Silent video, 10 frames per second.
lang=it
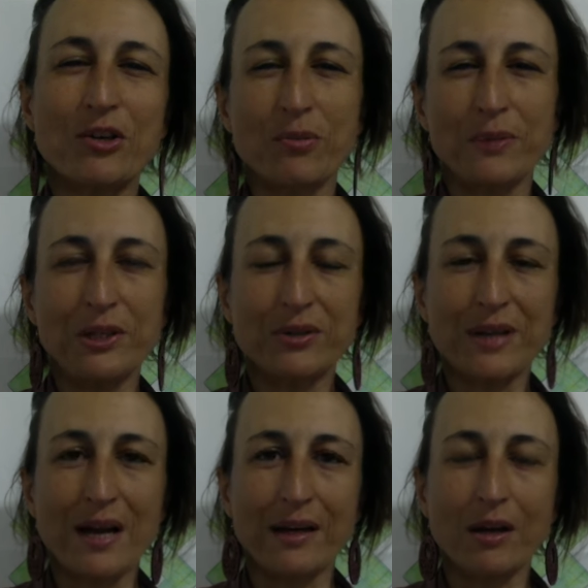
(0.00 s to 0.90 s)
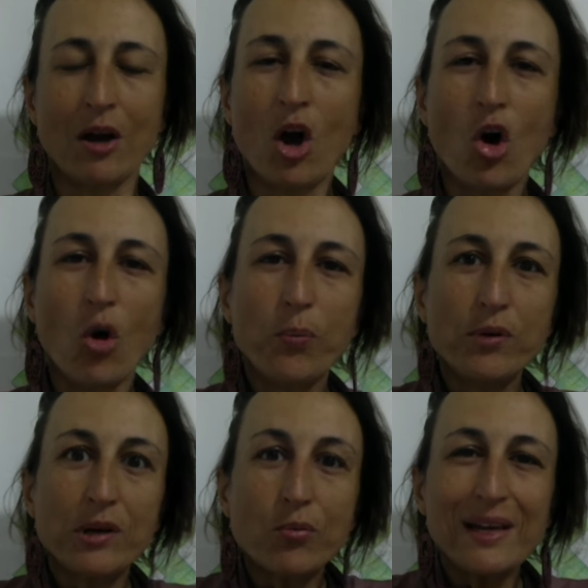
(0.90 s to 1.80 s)
migliorare,
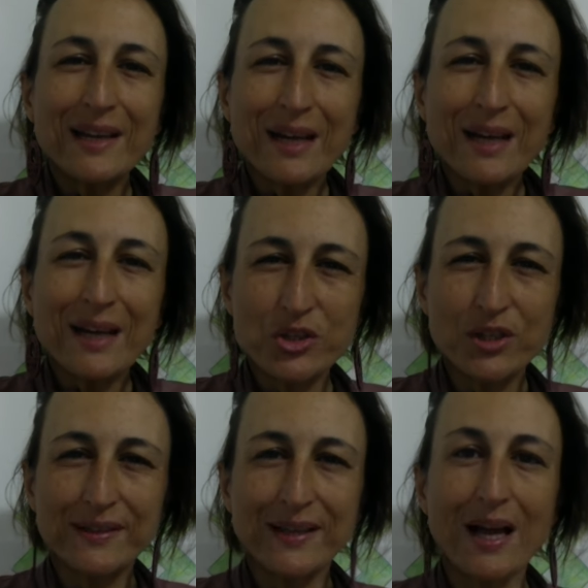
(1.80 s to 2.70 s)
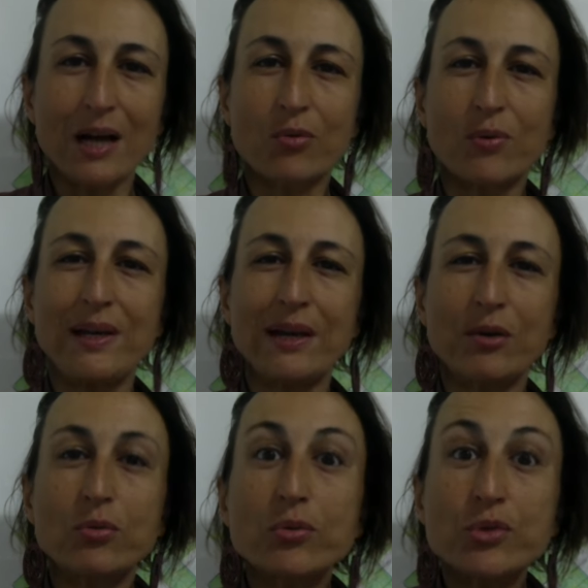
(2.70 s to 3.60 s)
oppure quelle capacità, quelle
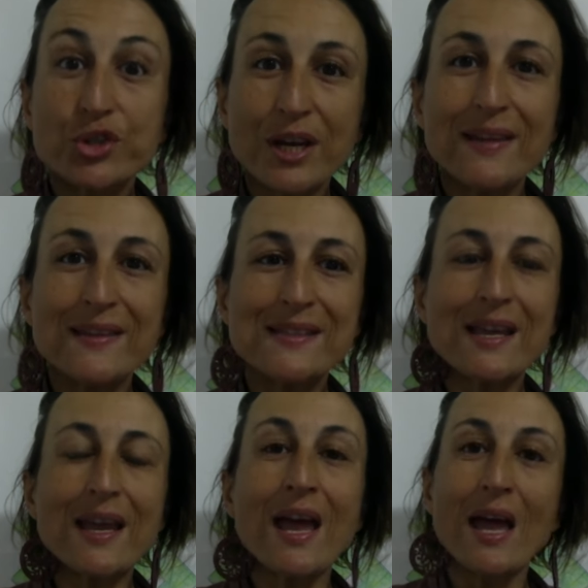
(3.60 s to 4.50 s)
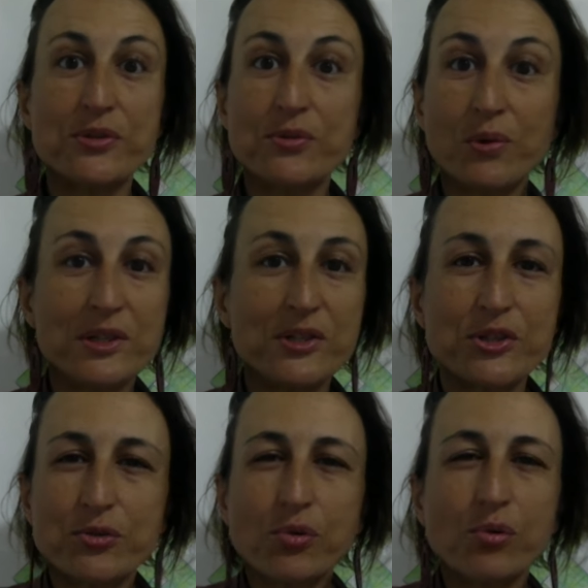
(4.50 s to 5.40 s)
conoscenze, quegli
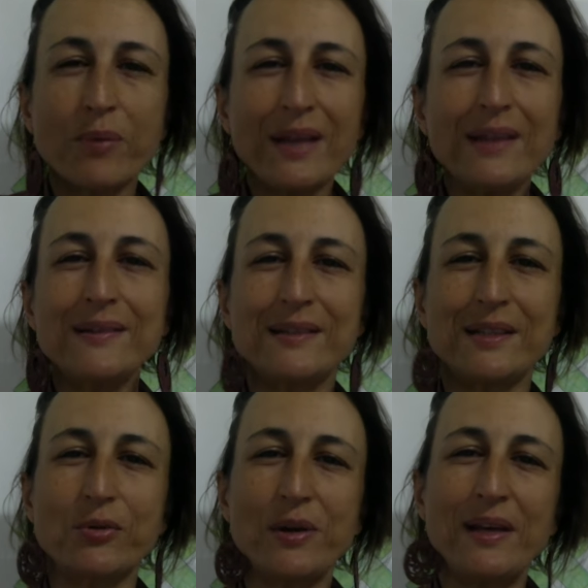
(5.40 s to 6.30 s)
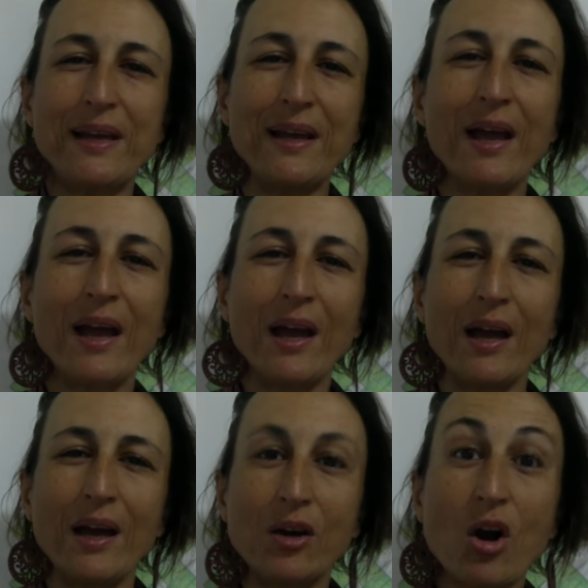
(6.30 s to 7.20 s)
strumenti, quelle
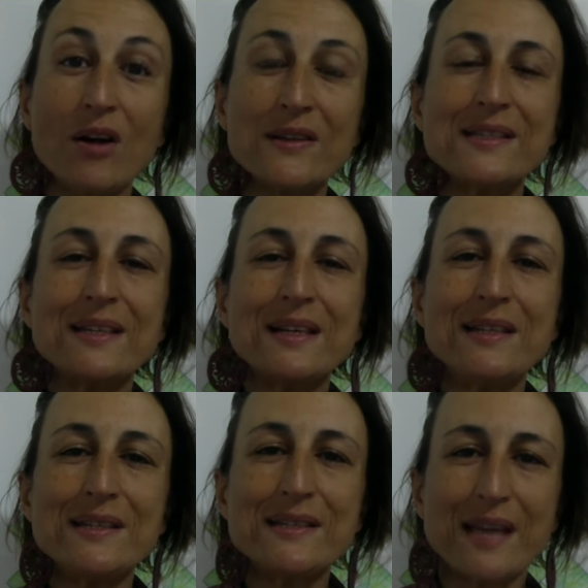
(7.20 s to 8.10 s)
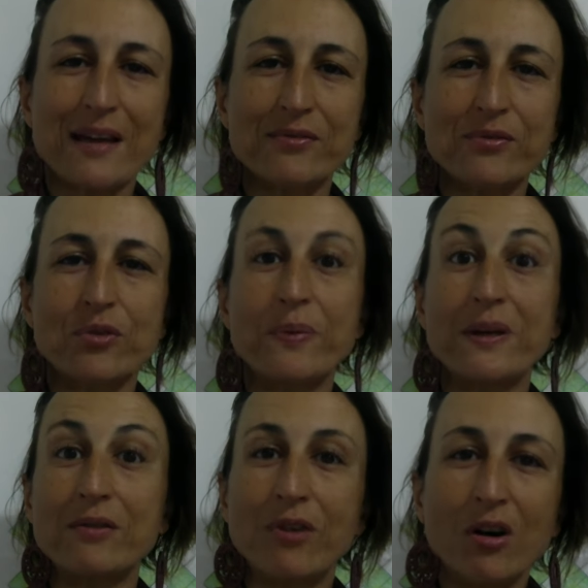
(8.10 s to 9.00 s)
cose che gli servono per
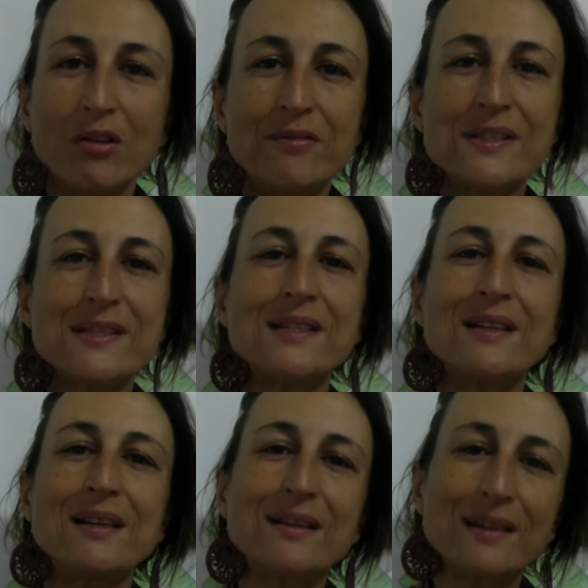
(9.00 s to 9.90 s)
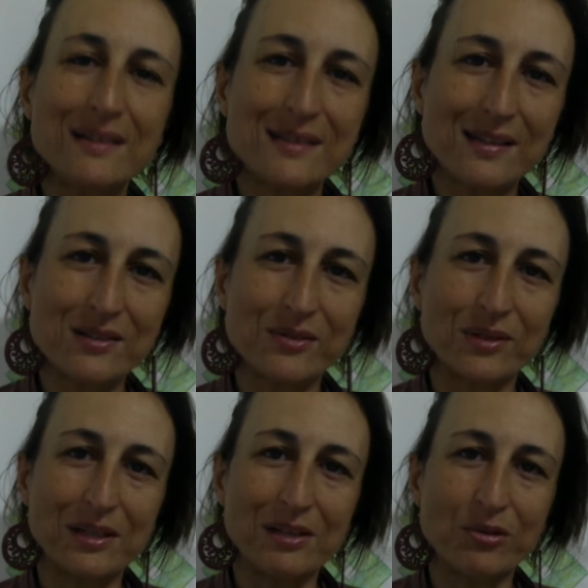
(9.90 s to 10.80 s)
evolversi nella
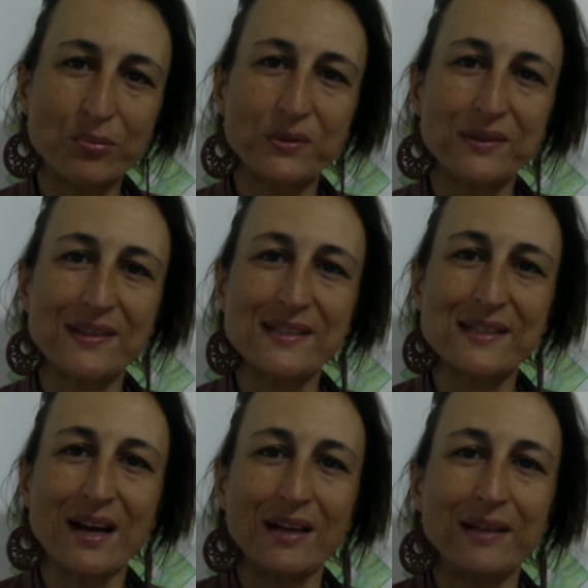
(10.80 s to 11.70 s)
realizzazione dei loro potenziali.